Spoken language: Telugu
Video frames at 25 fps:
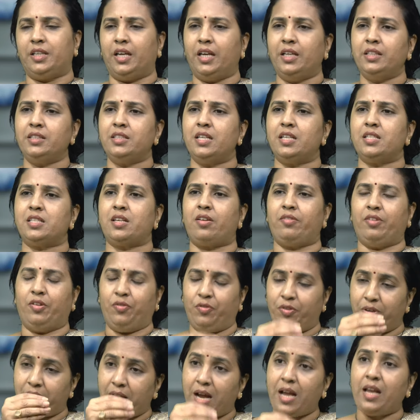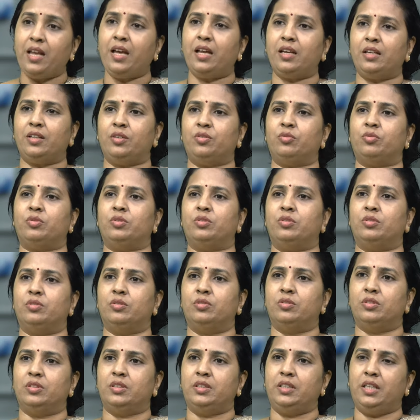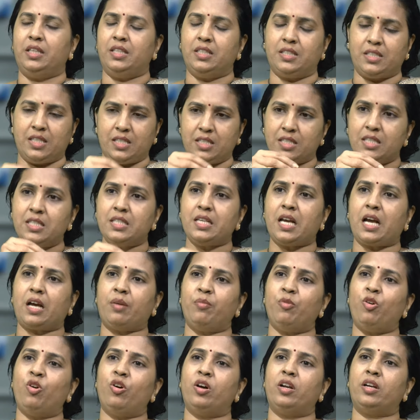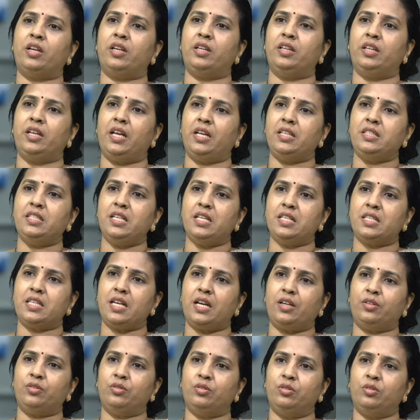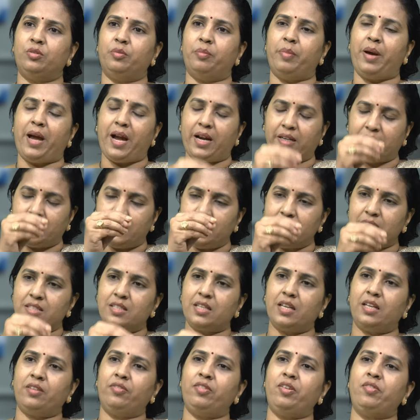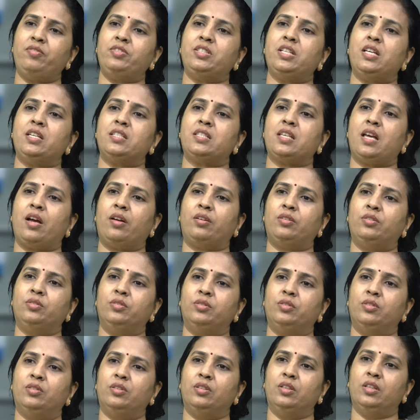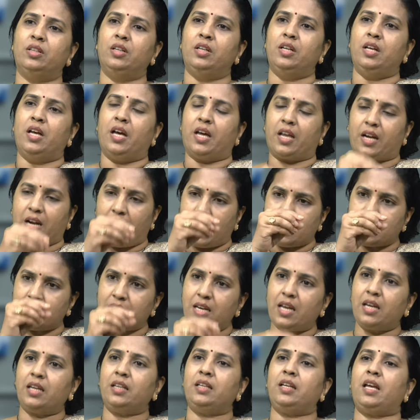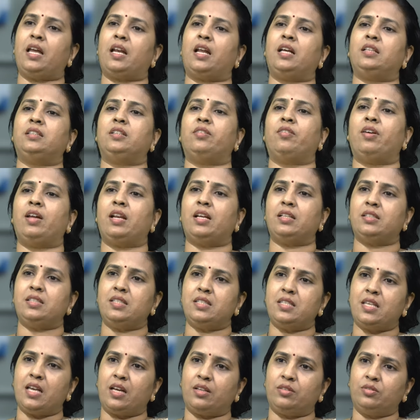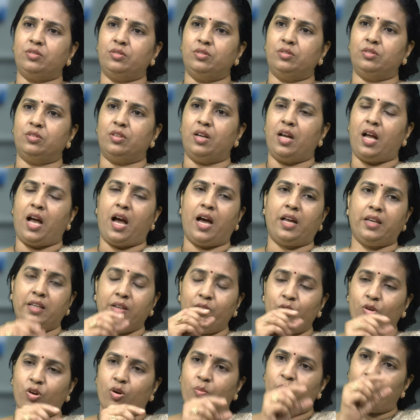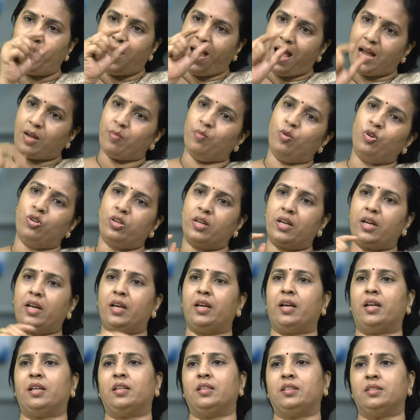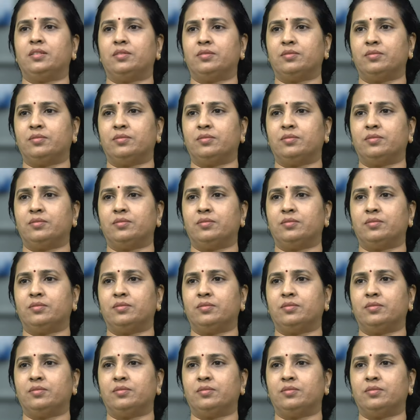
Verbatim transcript: ఏం చేసావు ఇవి రాయాలి నువ్వు నేను చేసిన జగన్మోహన్ రెడ్డి ఏం చేశాడు బ్యాడ్ థింగ్స్ ఏమేమి చేశాను రాష్ట్రాన్ని ఎలా దివాలా తీశాను అని ఒక బ్లాక్ బుక్ రాయాలి